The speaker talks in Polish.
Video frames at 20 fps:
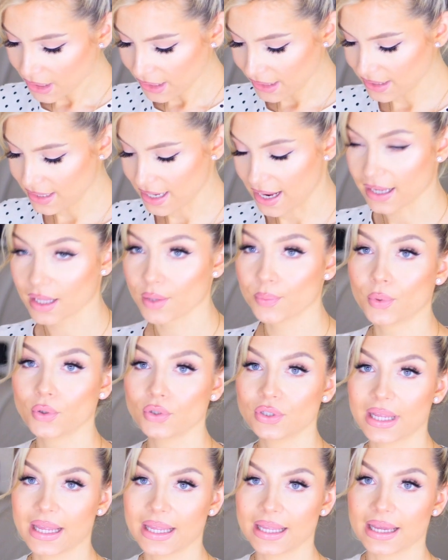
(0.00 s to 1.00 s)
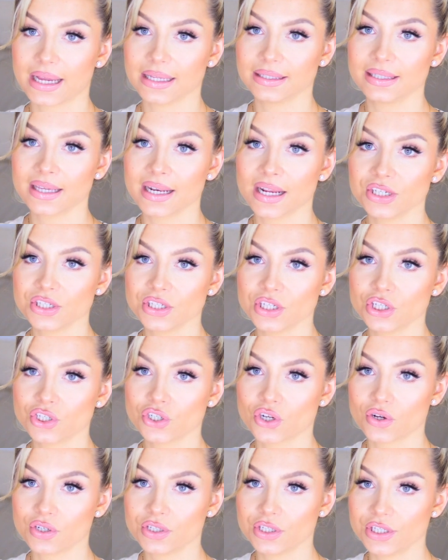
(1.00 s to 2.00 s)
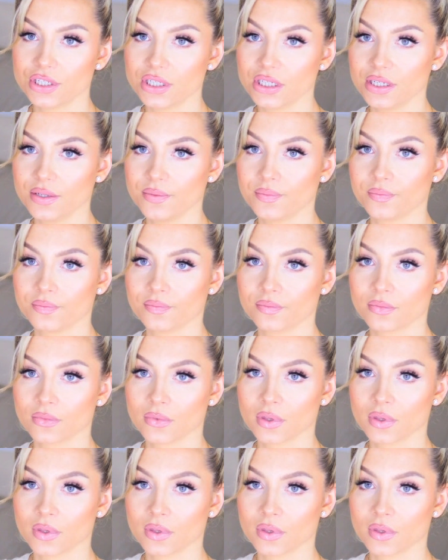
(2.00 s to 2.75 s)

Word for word: I tak, potęga teraźniejszości.